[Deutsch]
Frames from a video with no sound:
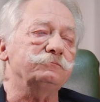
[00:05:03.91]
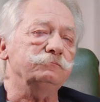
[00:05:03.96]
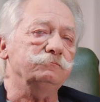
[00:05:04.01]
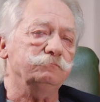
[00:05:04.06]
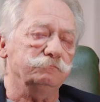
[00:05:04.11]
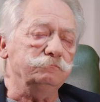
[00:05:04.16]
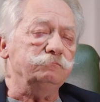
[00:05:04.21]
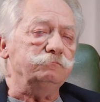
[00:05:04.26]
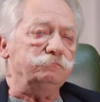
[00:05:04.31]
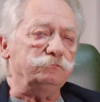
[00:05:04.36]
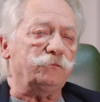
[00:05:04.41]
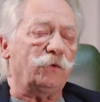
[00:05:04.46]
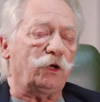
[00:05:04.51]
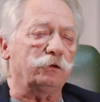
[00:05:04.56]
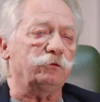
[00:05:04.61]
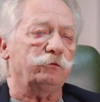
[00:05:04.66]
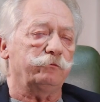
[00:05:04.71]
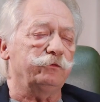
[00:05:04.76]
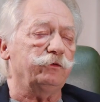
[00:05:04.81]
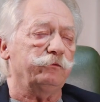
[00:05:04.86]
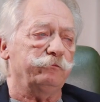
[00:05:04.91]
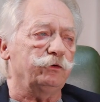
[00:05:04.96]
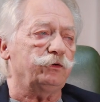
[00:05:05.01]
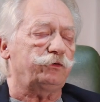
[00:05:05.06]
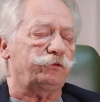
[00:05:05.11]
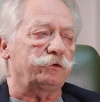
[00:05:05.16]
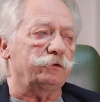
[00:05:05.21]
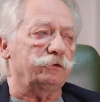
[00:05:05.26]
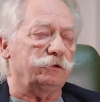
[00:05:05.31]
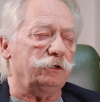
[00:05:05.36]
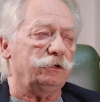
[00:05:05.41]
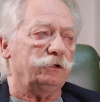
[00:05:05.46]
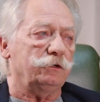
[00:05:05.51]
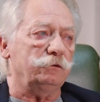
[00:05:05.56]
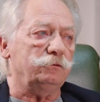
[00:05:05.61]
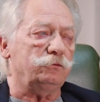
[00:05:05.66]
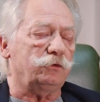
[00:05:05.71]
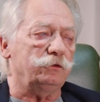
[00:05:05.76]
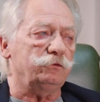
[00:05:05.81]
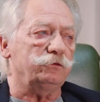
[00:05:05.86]
Mhm. Ja, wird sie, ja, ja,
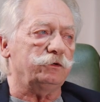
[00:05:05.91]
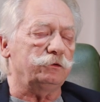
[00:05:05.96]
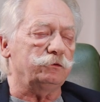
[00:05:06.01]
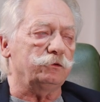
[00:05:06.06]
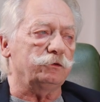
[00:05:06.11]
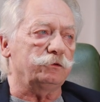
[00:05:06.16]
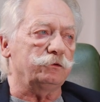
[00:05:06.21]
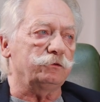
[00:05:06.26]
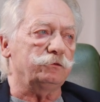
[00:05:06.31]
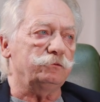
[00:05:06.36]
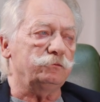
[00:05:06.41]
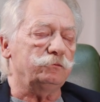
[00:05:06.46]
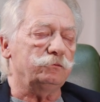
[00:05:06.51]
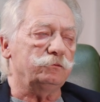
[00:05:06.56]
ganz mhm. eindeutig.